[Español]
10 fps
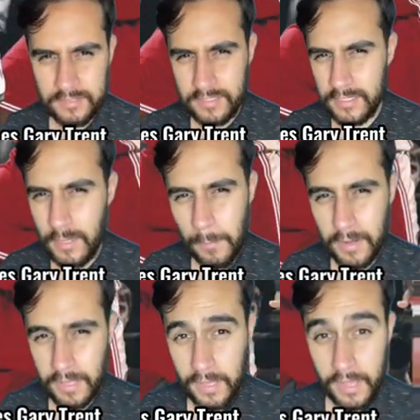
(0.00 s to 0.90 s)
siguiente
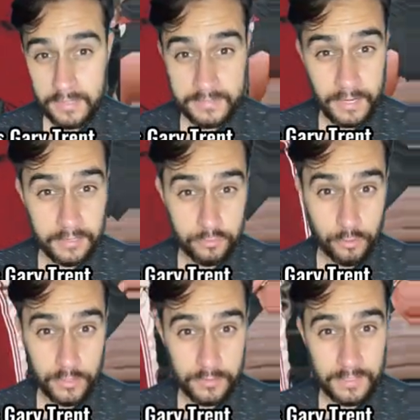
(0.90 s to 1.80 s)
pareja es Gary
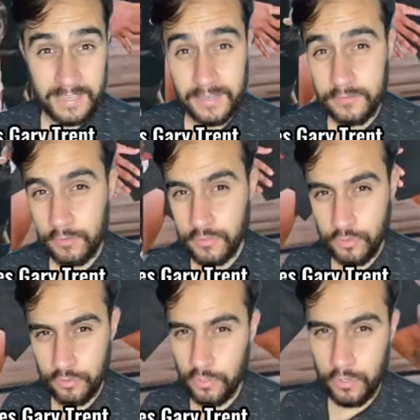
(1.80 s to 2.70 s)
Trent y Gary Trent
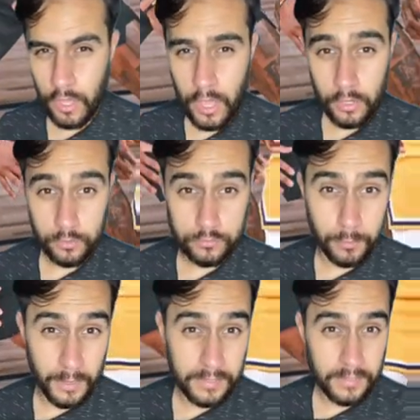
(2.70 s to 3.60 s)
Jr. Con su
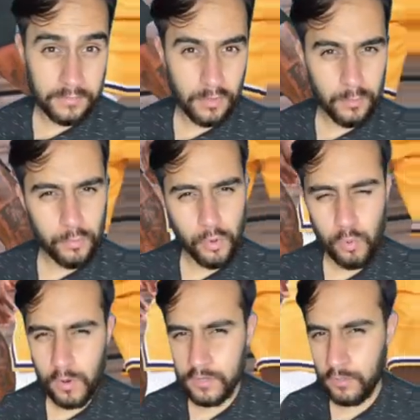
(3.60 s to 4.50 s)
padre solo pudo
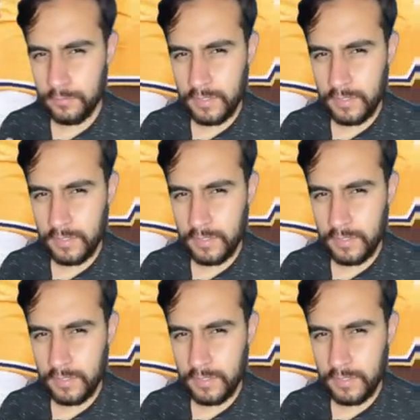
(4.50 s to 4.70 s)
jugar dos